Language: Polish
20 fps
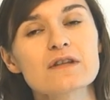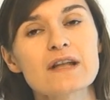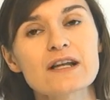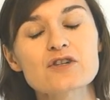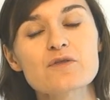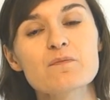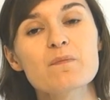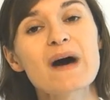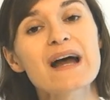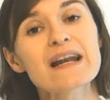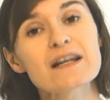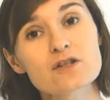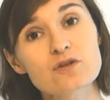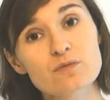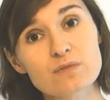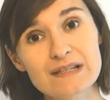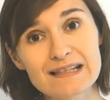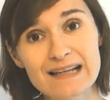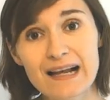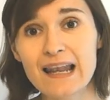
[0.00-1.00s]
na czym
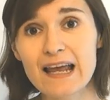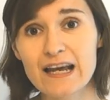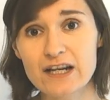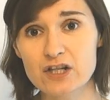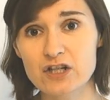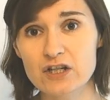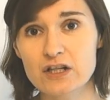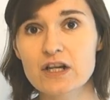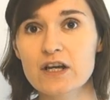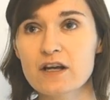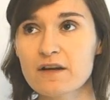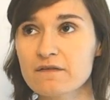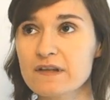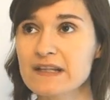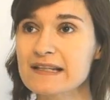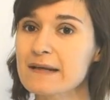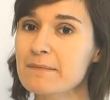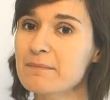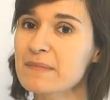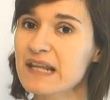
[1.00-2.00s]
bardzo mi zależy.
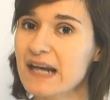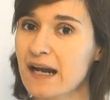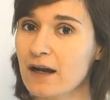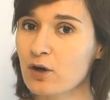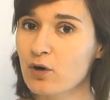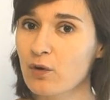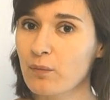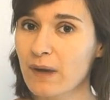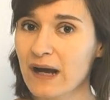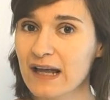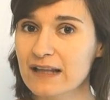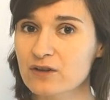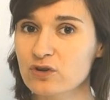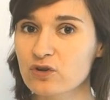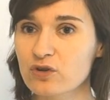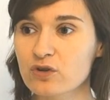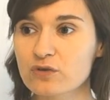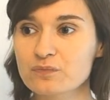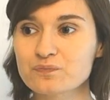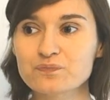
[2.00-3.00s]
Więc Mira
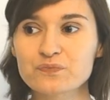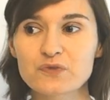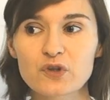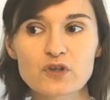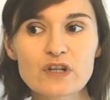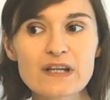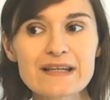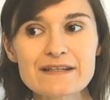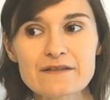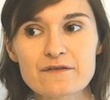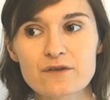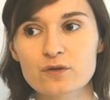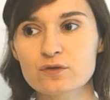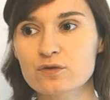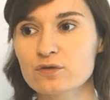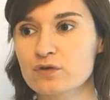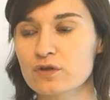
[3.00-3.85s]
Komando to nie jest zwrot,